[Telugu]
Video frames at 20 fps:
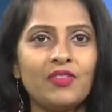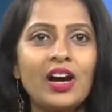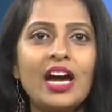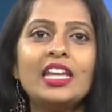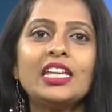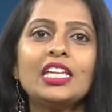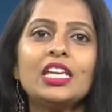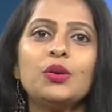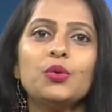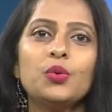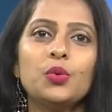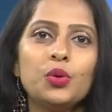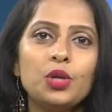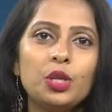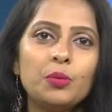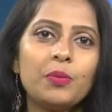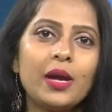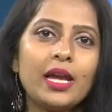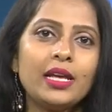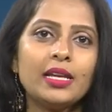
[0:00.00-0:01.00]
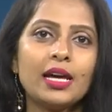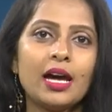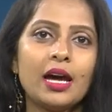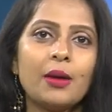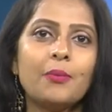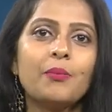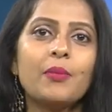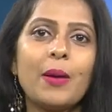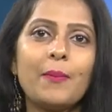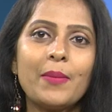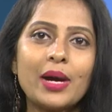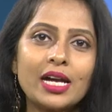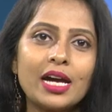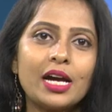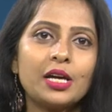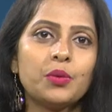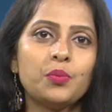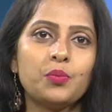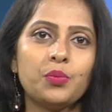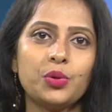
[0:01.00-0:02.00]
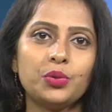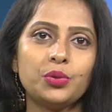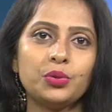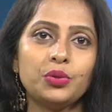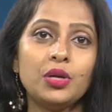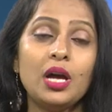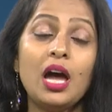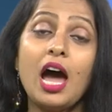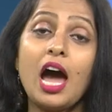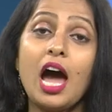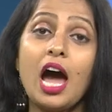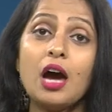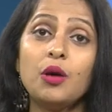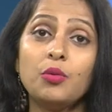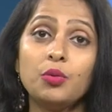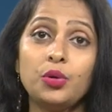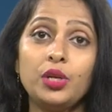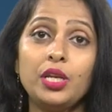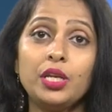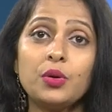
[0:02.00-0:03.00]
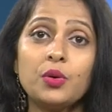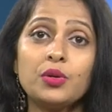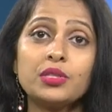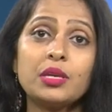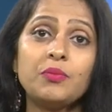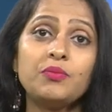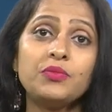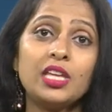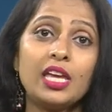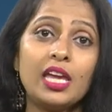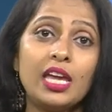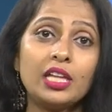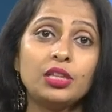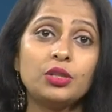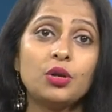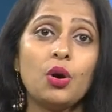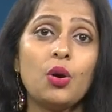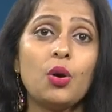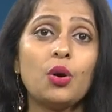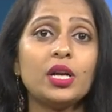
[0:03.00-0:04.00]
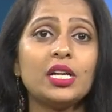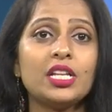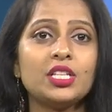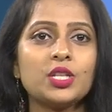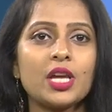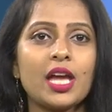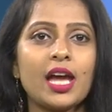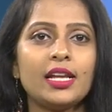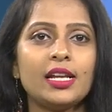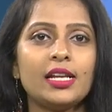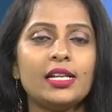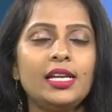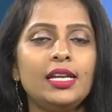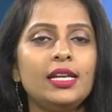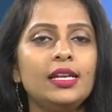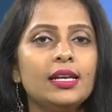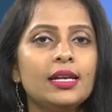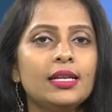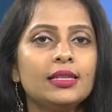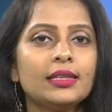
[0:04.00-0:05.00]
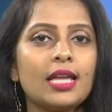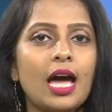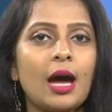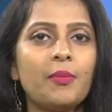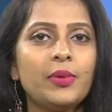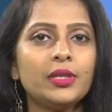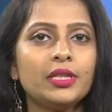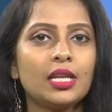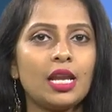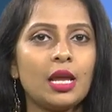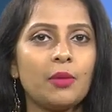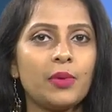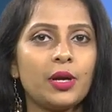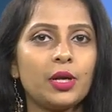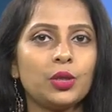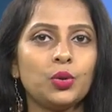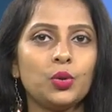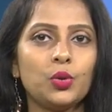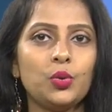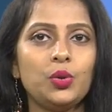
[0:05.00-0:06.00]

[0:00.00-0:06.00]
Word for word: వారికి ఊరిపైన మమకారం పోదు ఆ ఊరి కోసం ఏదో ఒకటి చేయాలని తాపత్రయపడుతూ